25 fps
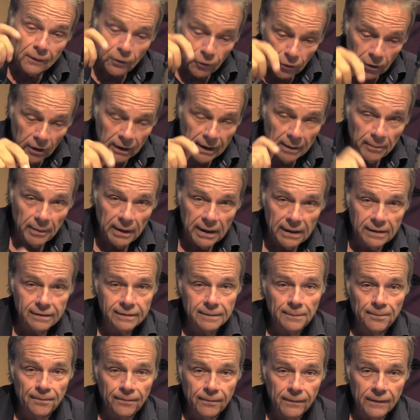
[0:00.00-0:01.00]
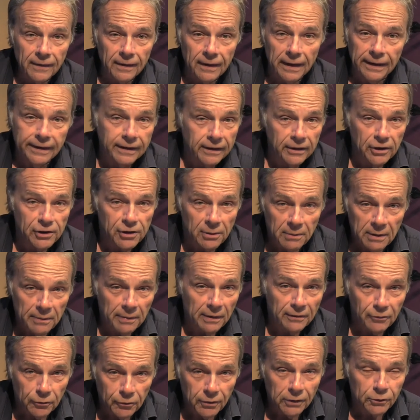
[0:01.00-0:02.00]
dans la base et qui n'est jamais
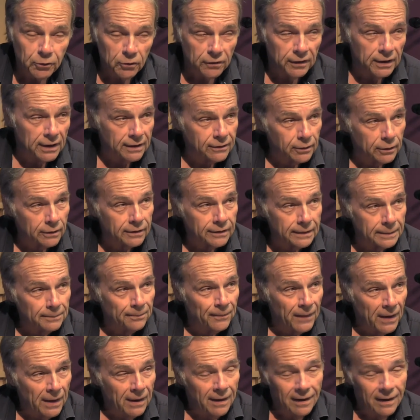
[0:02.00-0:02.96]
parvenu à trouver la sortie.